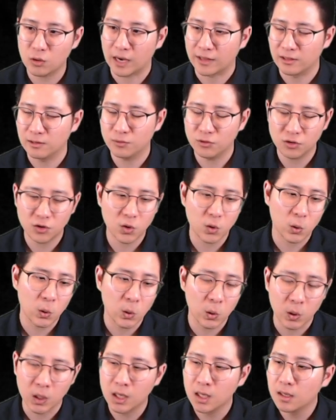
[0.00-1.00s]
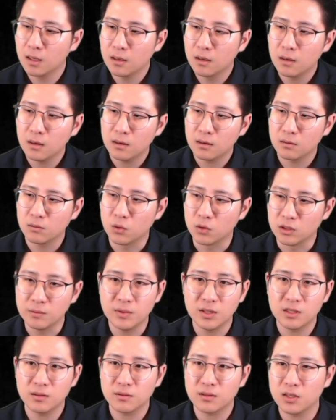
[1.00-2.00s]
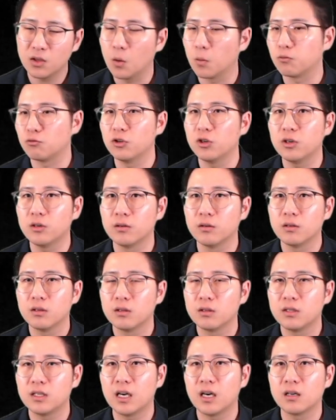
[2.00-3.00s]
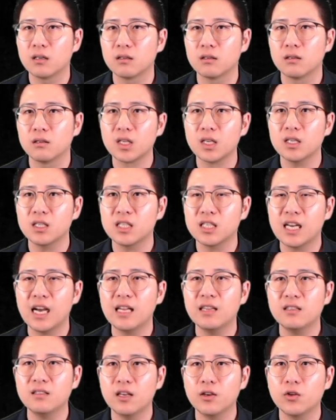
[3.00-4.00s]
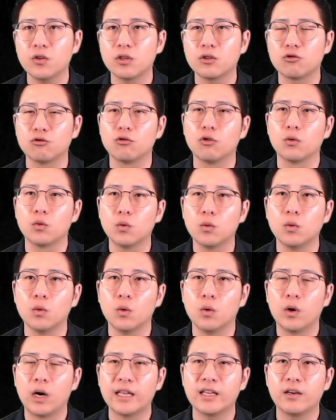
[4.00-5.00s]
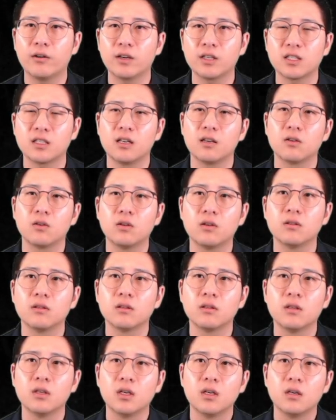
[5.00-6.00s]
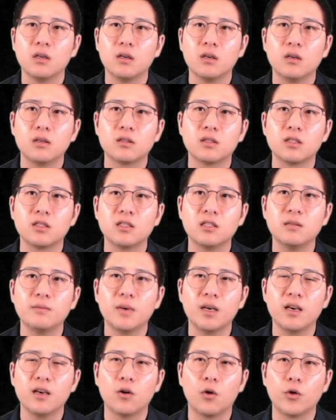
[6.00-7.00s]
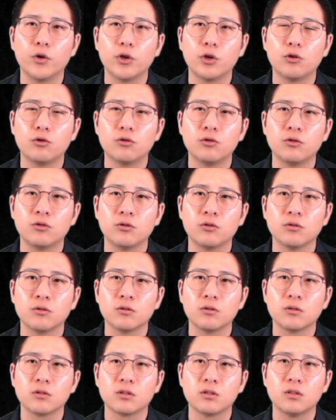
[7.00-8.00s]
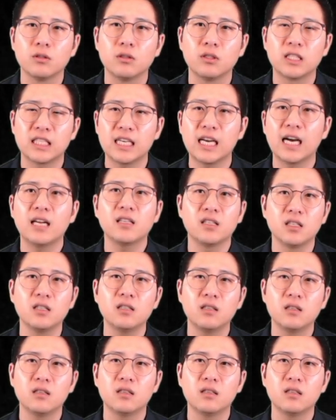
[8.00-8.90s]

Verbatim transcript: 않을 뿐더러 뭐 의미는 크게 없고요. 그냥 시간은 해결해 줄 거고 하나 확실한 건 지금의 어려운 그 시간이